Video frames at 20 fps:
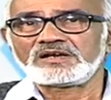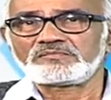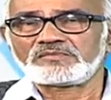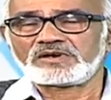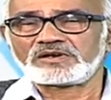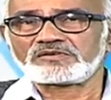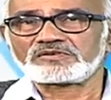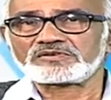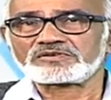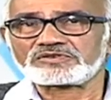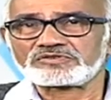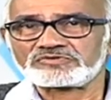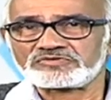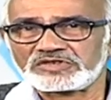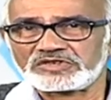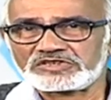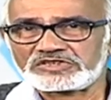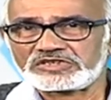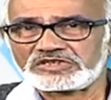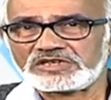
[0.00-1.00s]
మనం
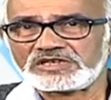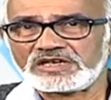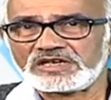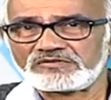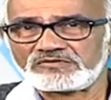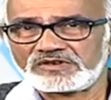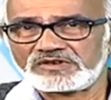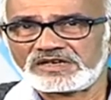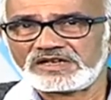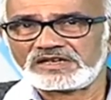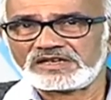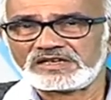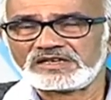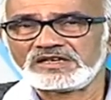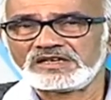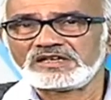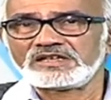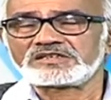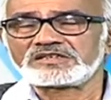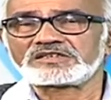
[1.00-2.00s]
స్వచ్ఛంగా ఉంటే
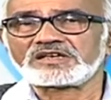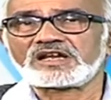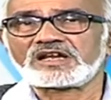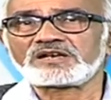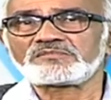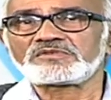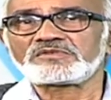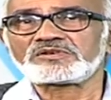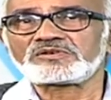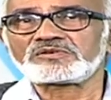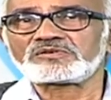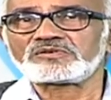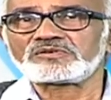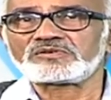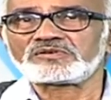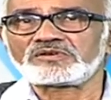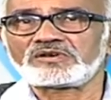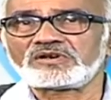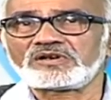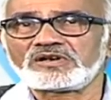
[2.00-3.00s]
చాలా మటుకు
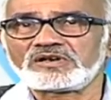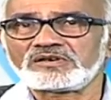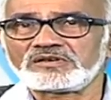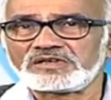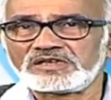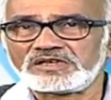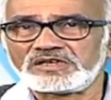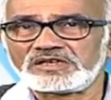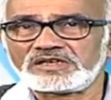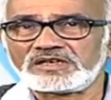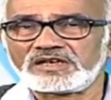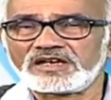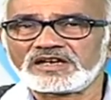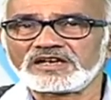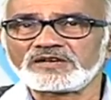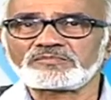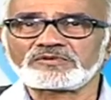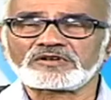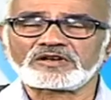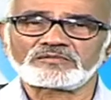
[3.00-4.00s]
ఈ
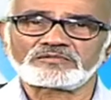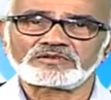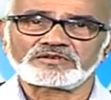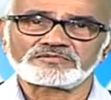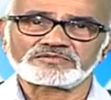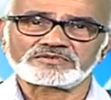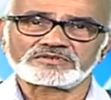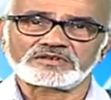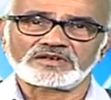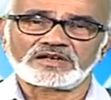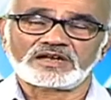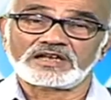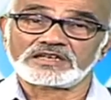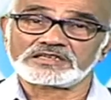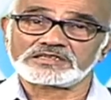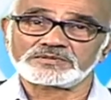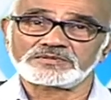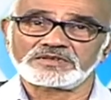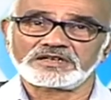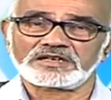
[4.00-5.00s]
లంగ్ ప్రాబ్లమ్స్
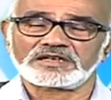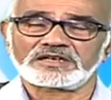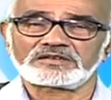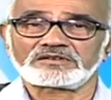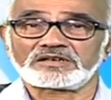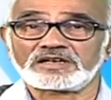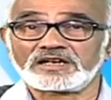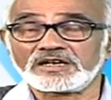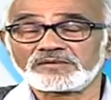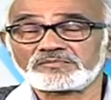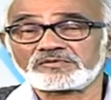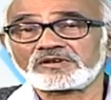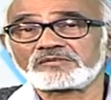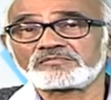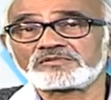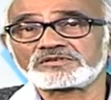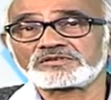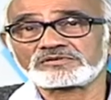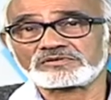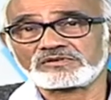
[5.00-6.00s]
ఆస్తమే కాదు లంగ్
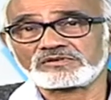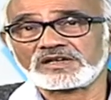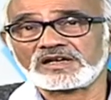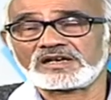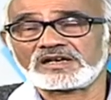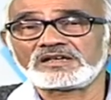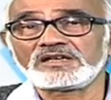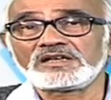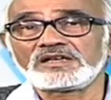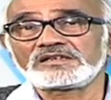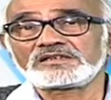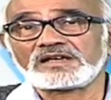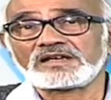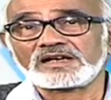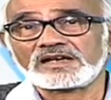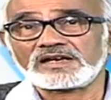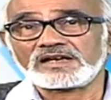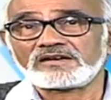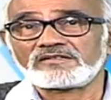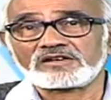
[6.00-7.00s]
ప్రాబ్లమ్స్ కూడా
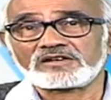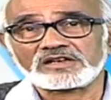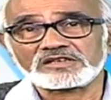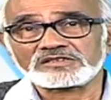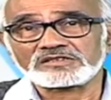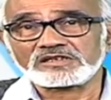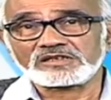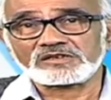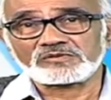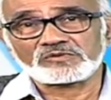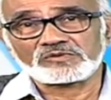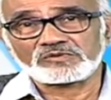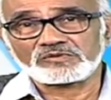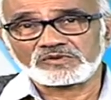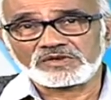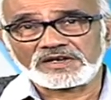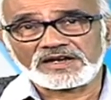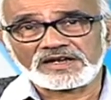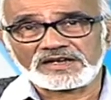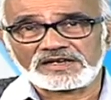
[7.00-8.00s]
తగ్గే అవకాశాలు
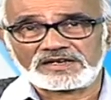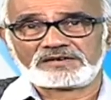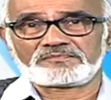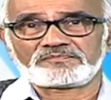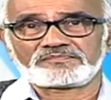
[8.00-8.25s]
ఉంటాయి